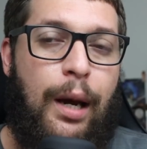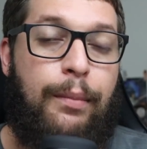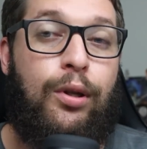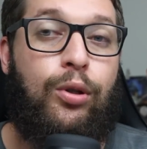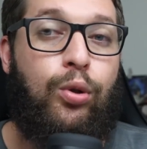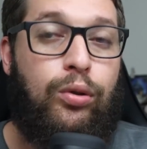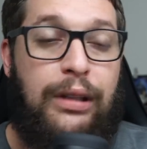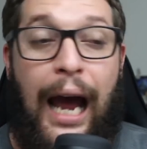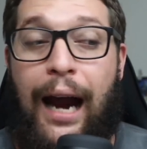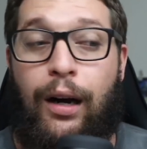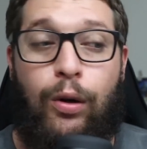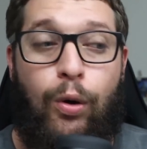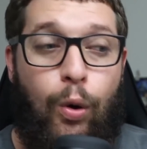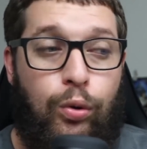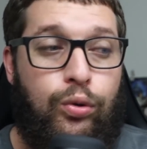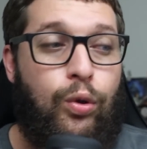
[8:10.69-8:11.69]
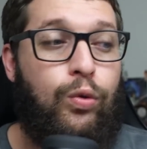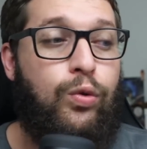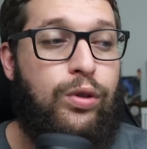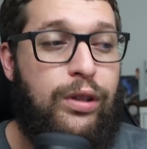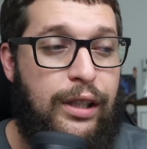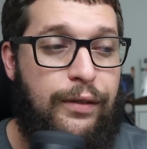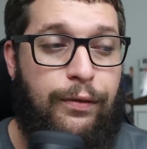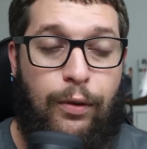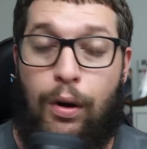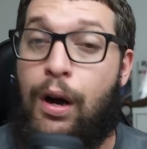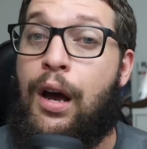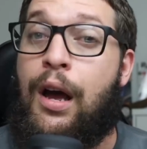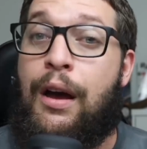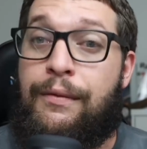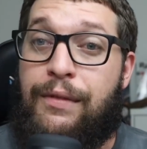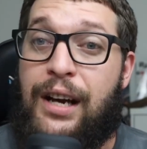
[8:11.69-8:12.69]
Yami lutar contra o Lucifero.
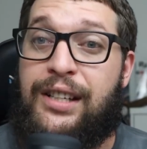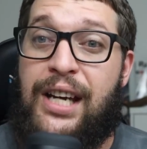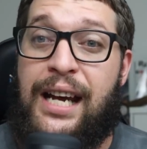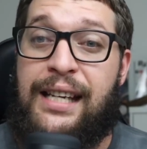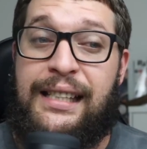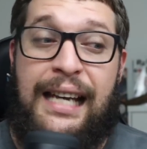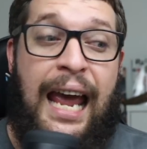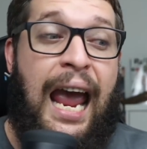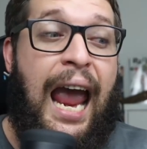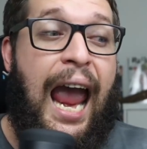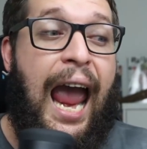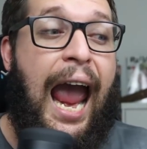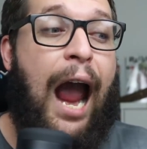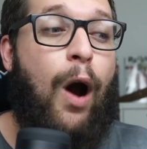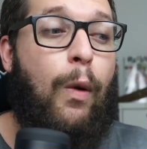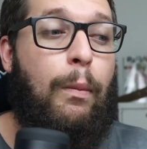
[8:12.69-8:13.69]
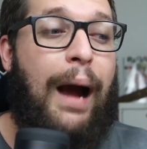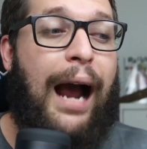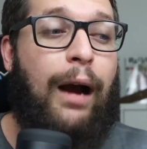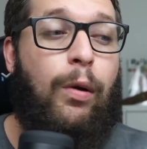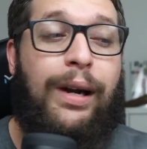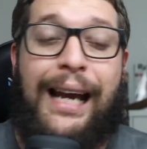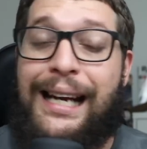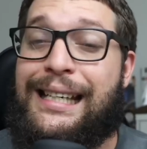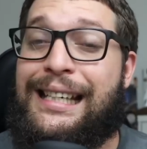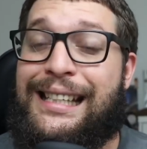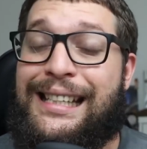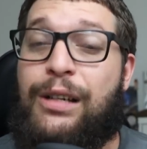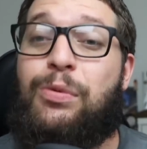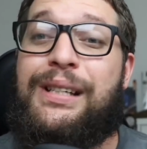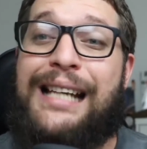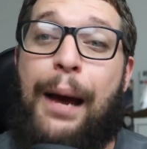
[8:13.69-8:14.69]
Vegesse é um mago que a gente
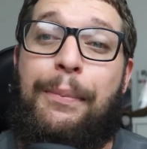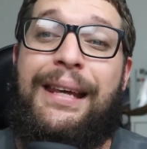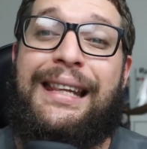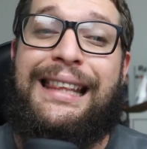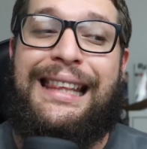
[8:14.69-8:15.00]
não sabe